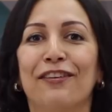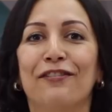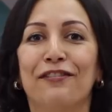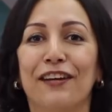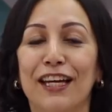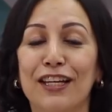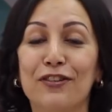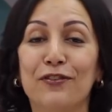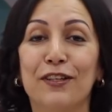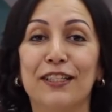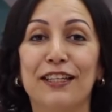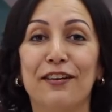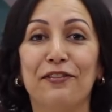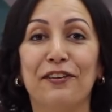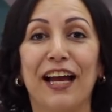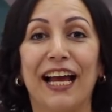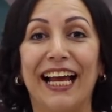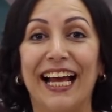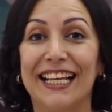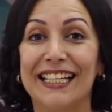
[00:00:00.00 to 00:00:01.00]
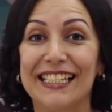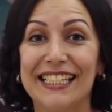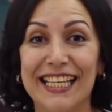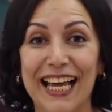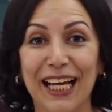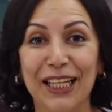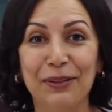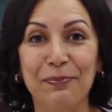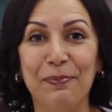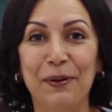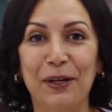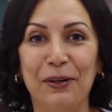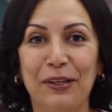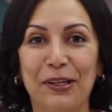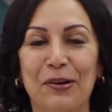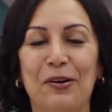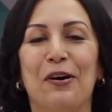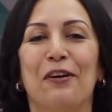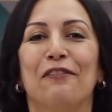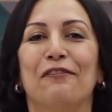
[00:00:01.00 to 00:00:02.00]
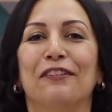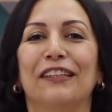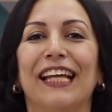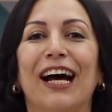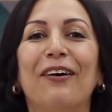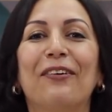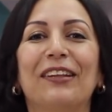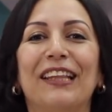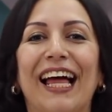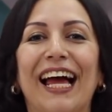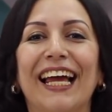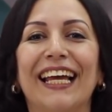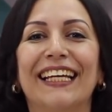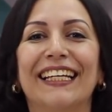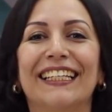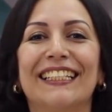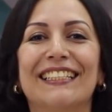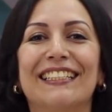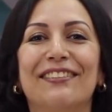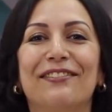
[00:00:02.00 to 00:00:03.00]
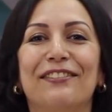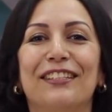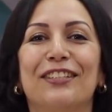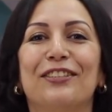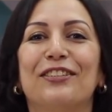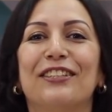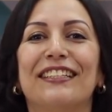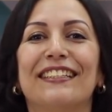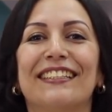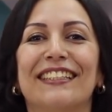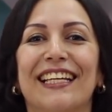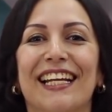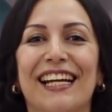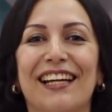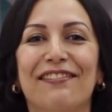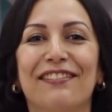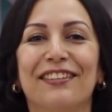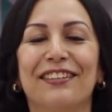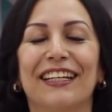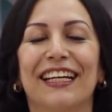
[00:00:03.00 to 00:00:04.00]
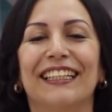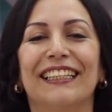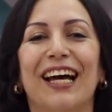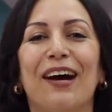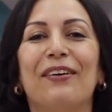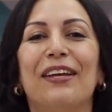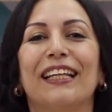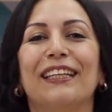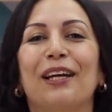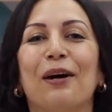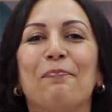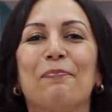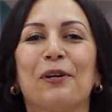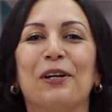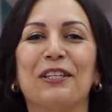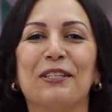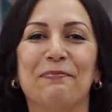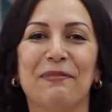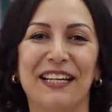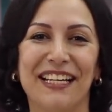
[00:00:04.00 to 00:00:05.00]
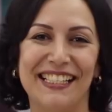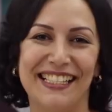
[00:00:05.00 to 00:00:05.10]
Em vez de você ficar caçando pelo em ovo, dá um like nesse vídeo, se inscreve no canal e até a próxima